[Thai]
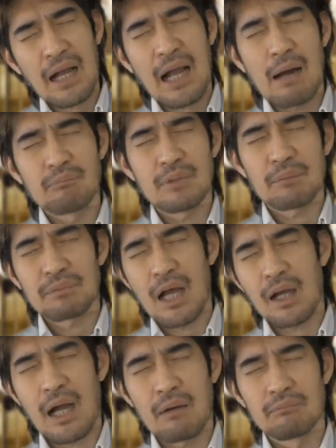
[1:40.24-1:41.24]
ตาคำ หลับ
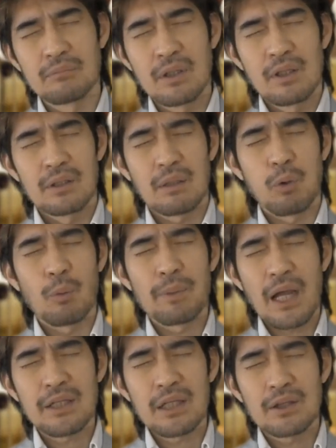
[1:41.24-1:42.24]
ตาคำ แต่ผม
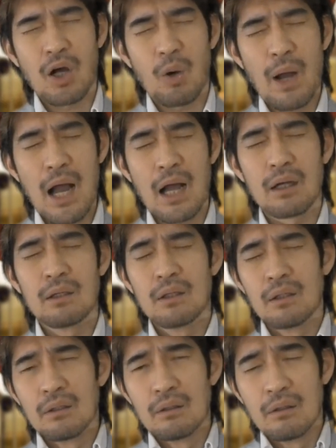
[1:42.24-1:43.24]
มานั่งคิดต่อว่า
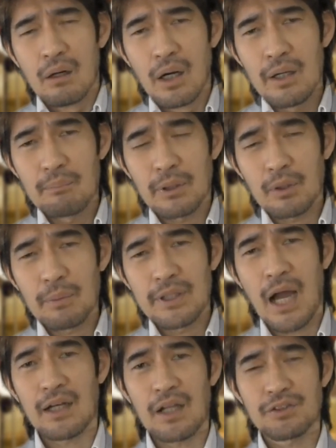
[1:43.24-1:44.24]
เฮ้ยมันต้องมี
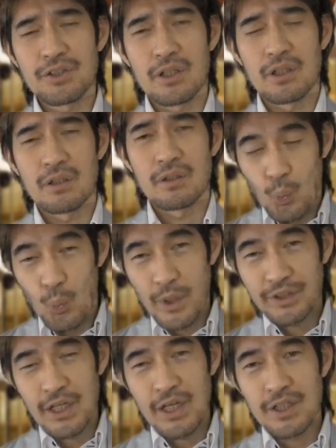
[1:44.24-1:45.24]
ทางลัดสิ
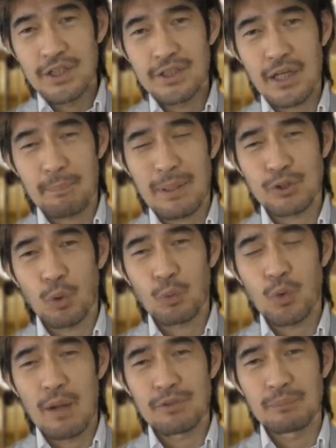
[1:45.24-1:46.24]
วิธีที่จะประสบ
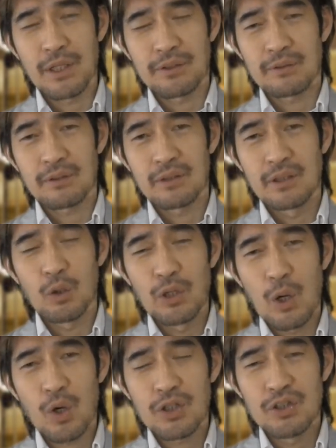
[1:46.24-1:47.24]
ความสำเร็จ
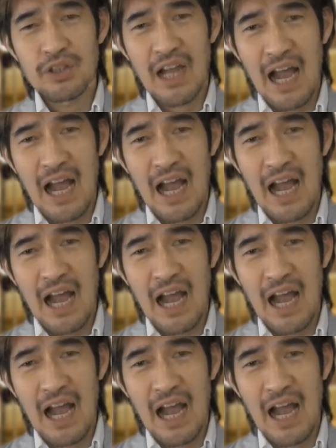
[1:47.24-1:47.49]
เร็ว ๆ ก็คือ